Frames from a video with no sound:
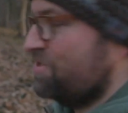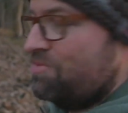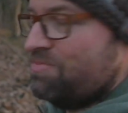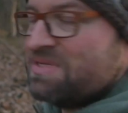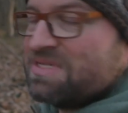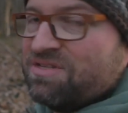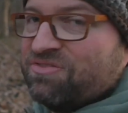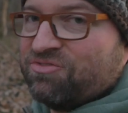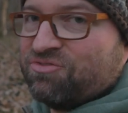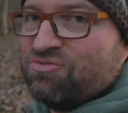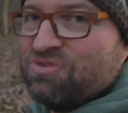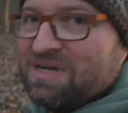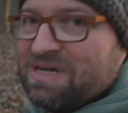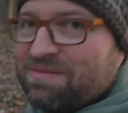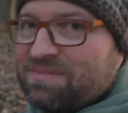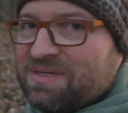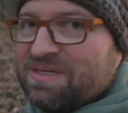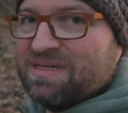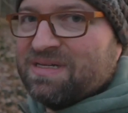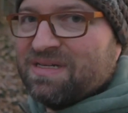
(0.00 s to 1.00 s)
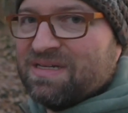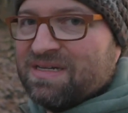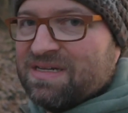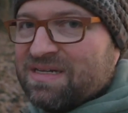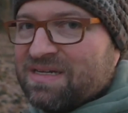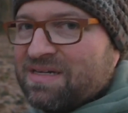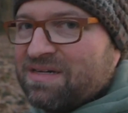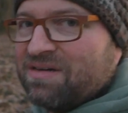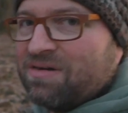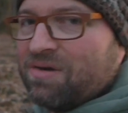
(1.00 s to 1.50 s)
schon ein bisschen früher, aber
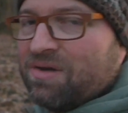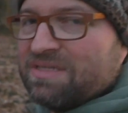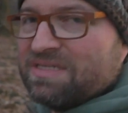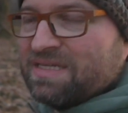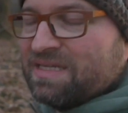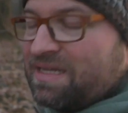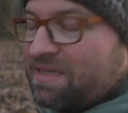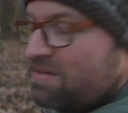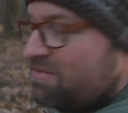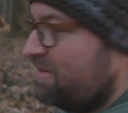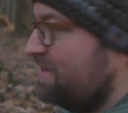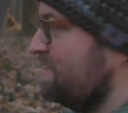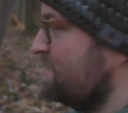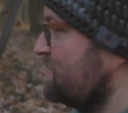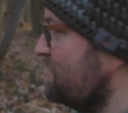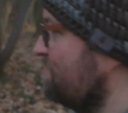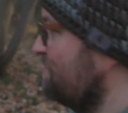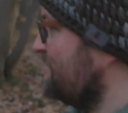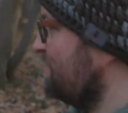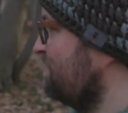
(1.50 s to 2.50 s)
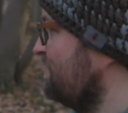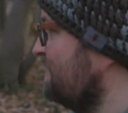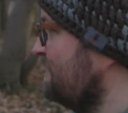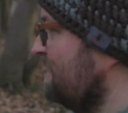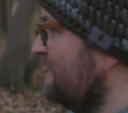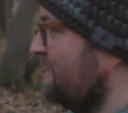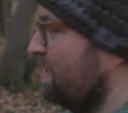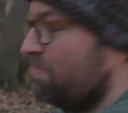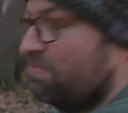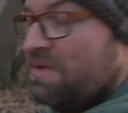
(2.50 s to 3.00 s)
heute jedenfalls, um dem
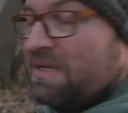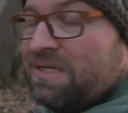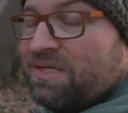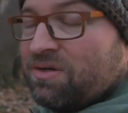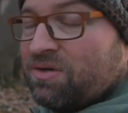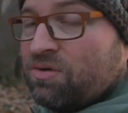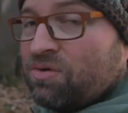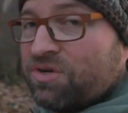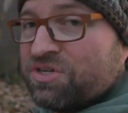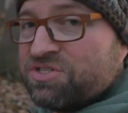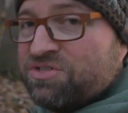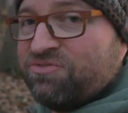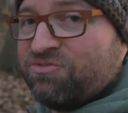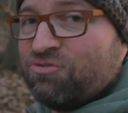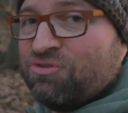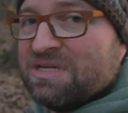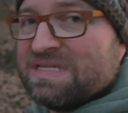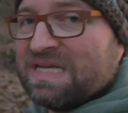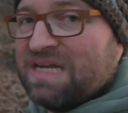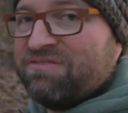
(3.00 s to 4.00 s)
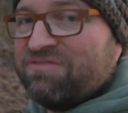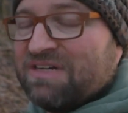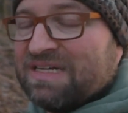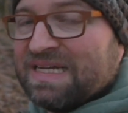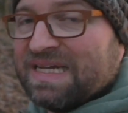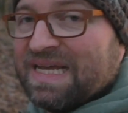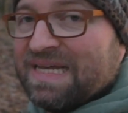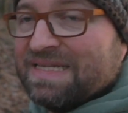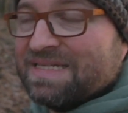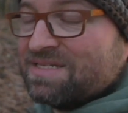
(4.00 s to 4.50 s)
meteorologischen Frühlingsanfang
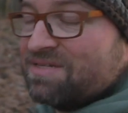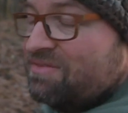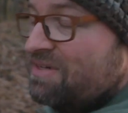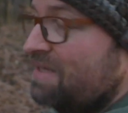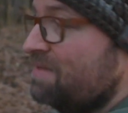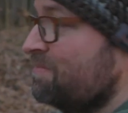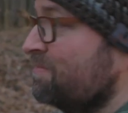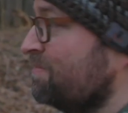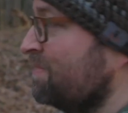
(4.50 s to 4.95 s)
gerecht zu werden,